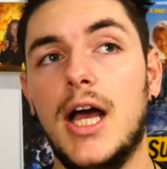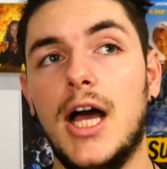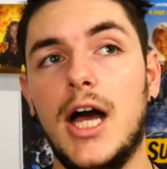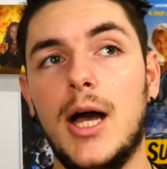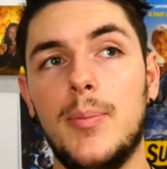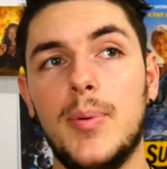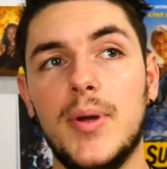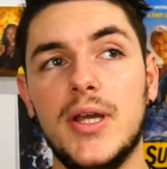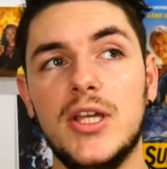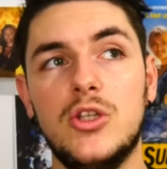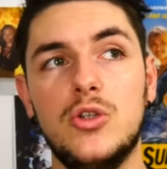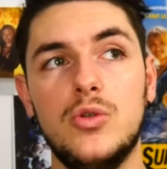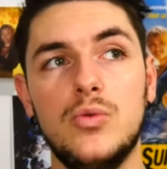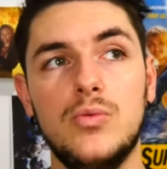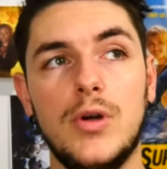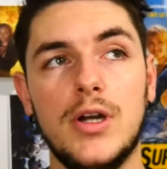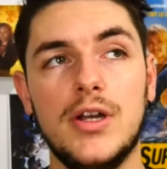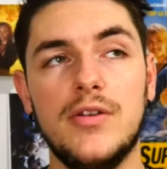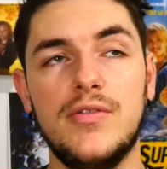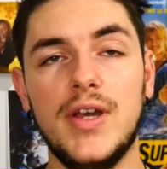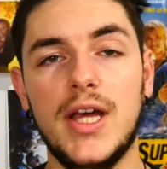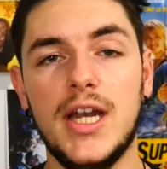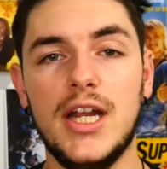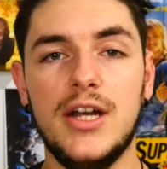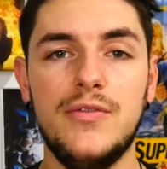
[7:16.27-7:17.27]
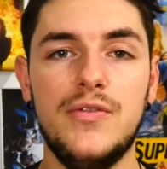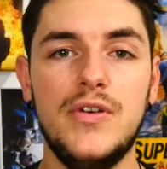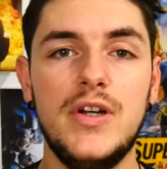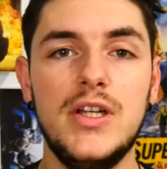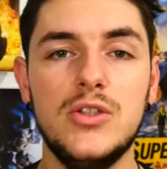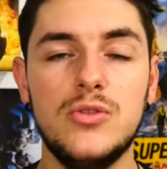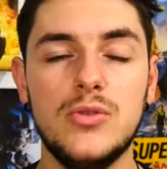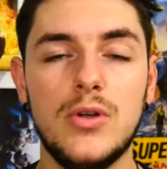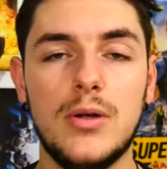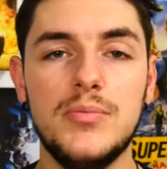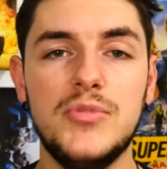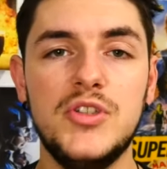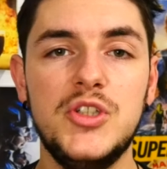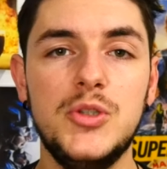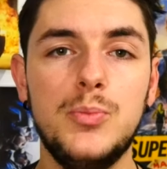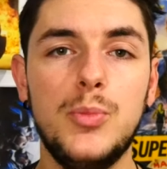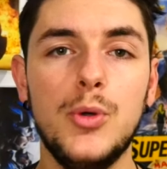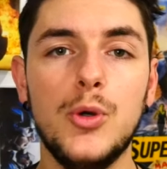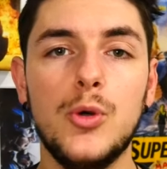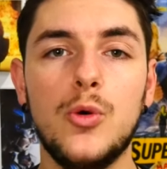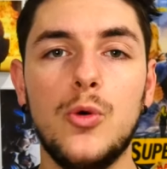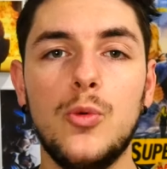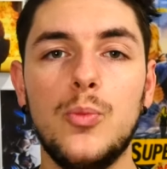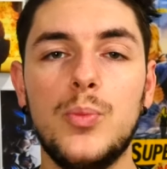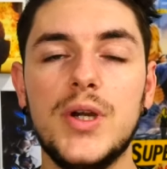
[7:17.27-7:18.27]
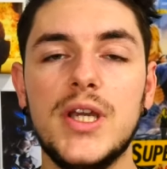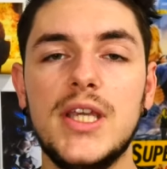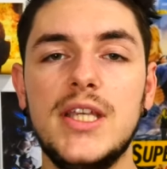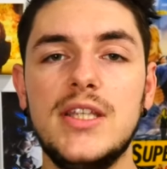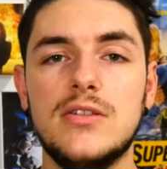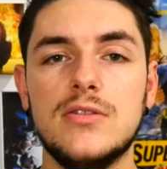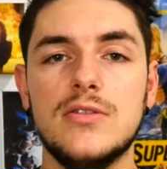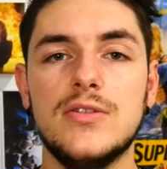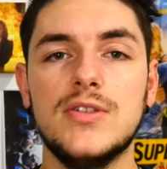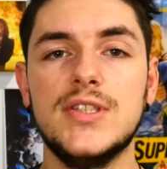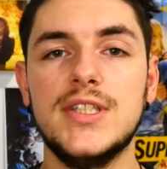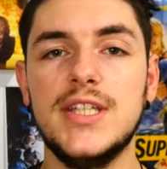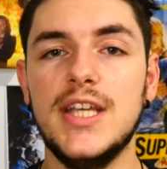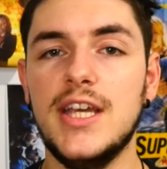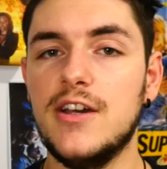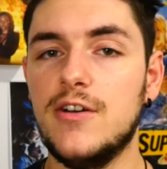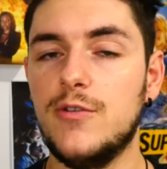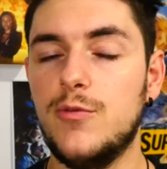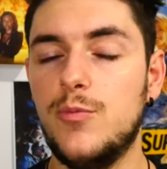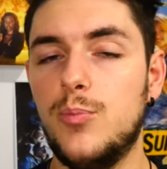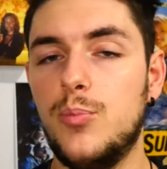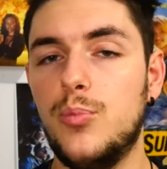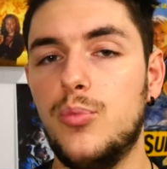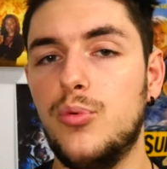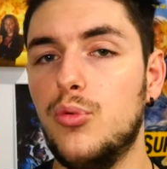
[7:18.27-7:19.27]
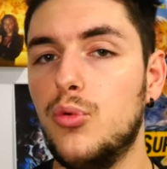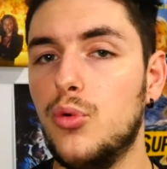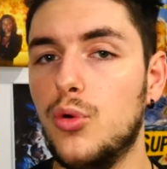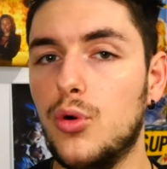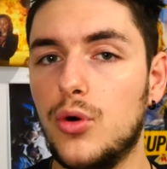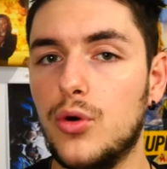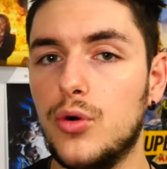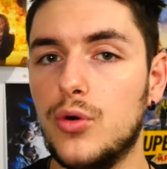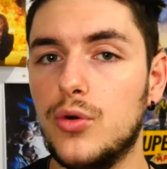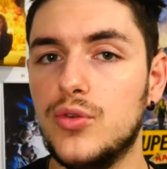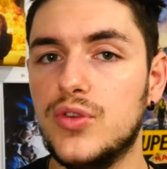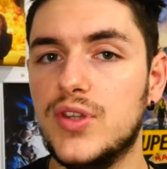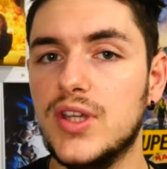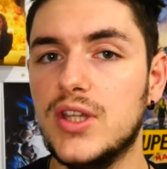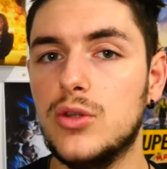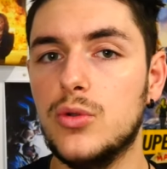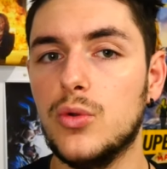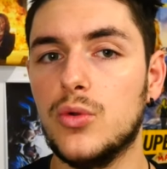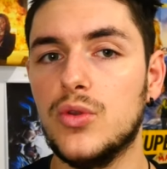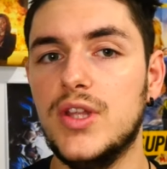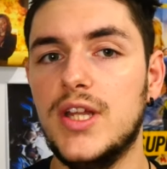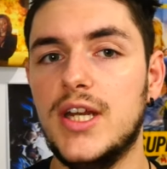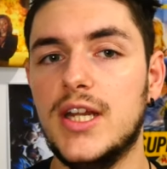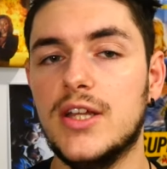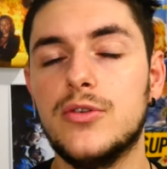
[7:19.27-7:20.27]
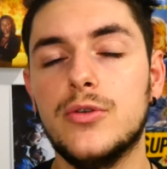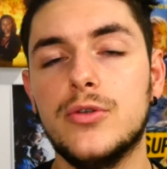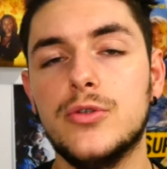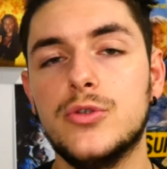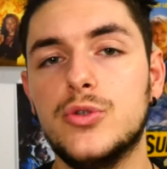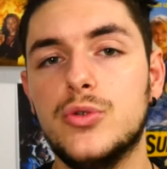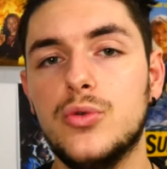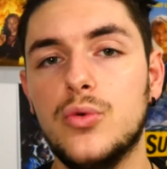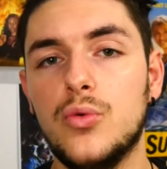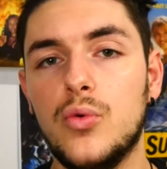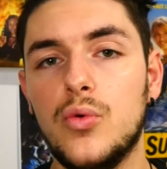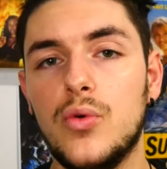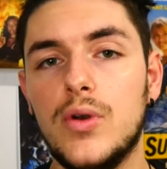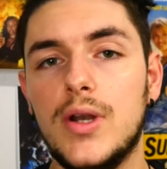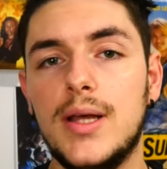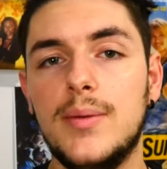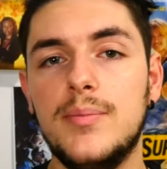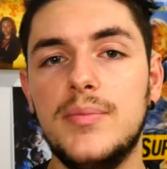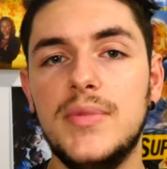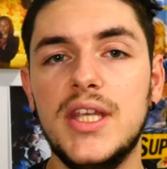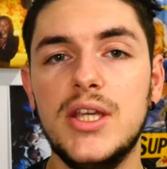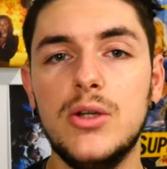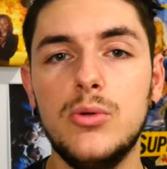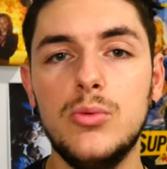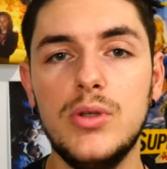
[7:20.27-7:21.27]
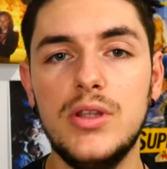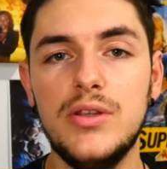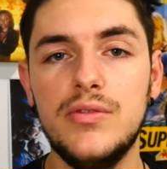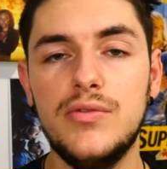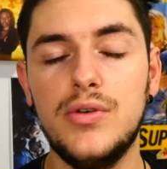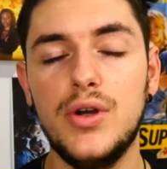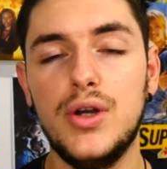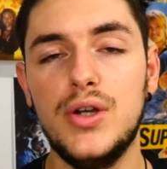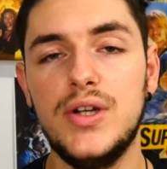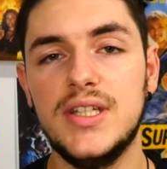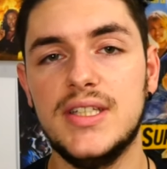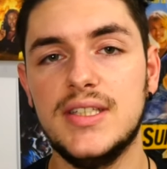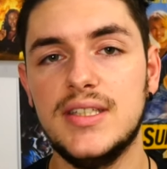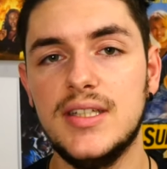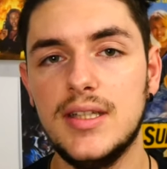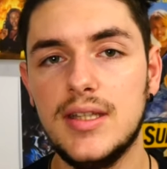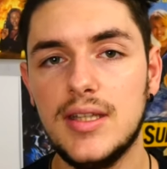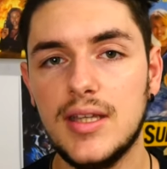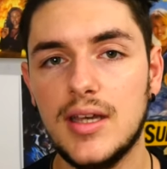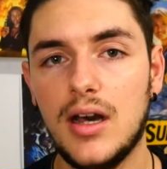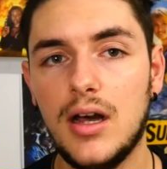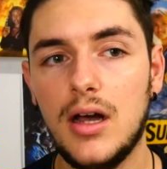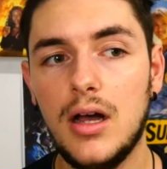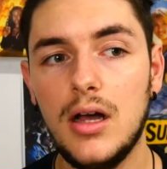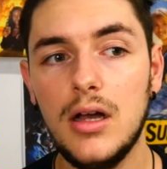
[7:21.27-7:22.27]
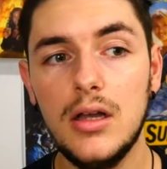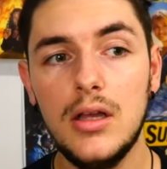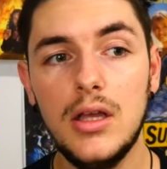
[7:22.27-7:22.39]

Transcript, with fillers: Après, tu vois que vers la fin, ils ont un petit peu compris, ils s'en servent pour détourner l'attention, l'amener où ils veulent, etc.